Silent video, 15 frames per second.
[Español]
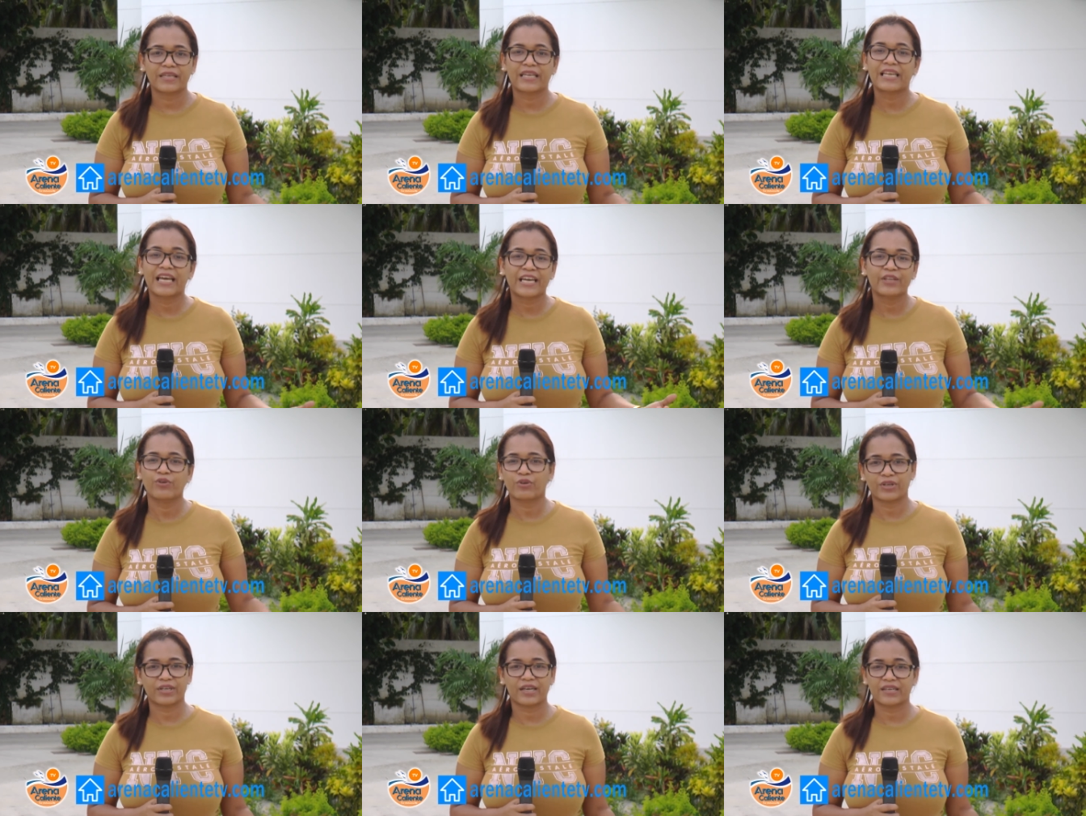que es la que
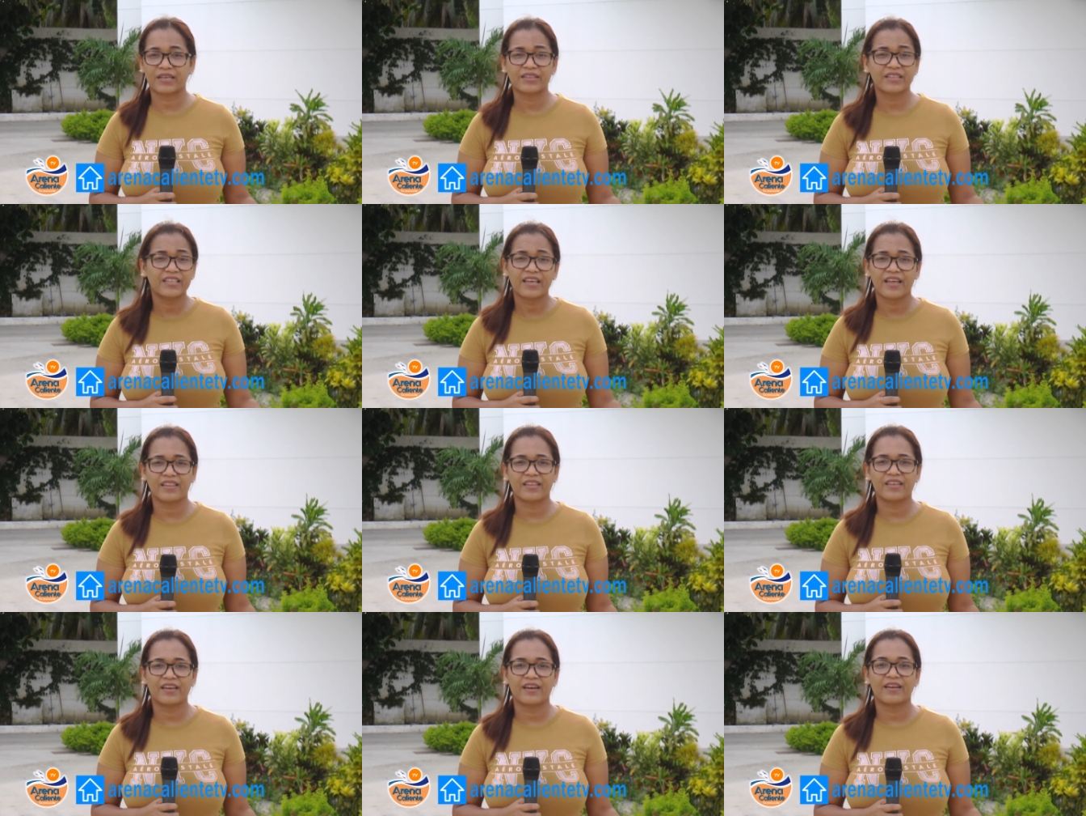nos recarga día a
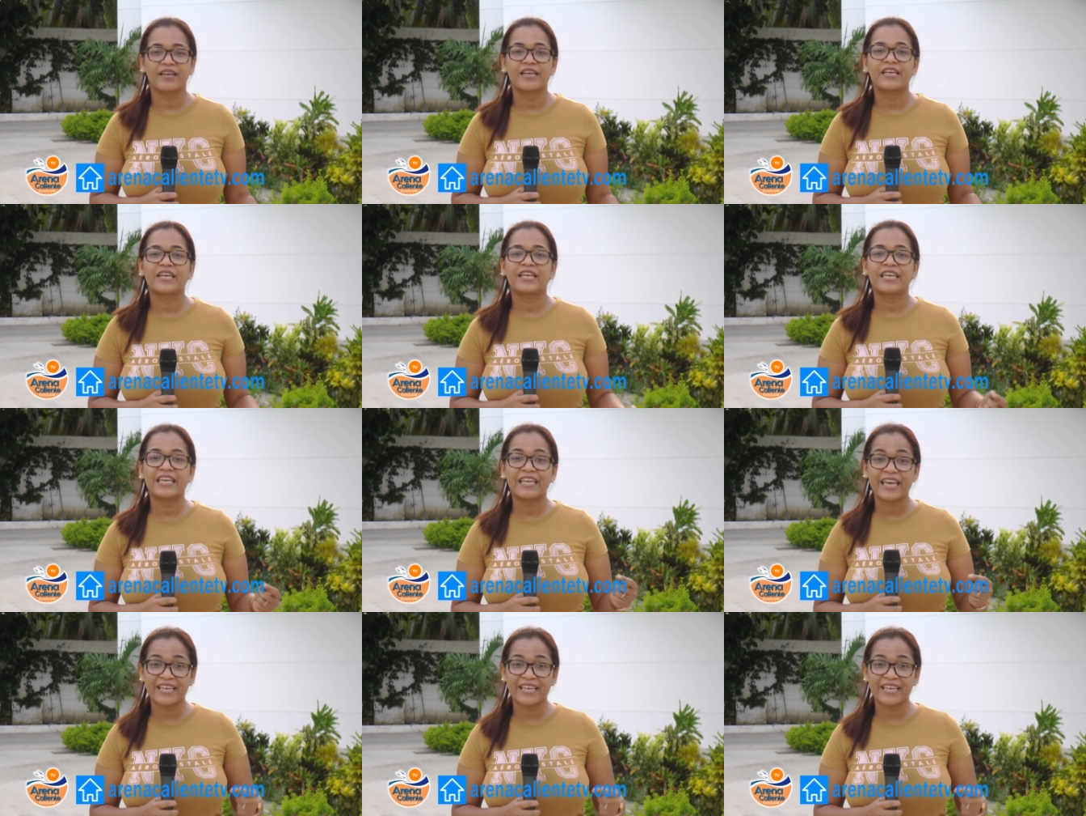día, y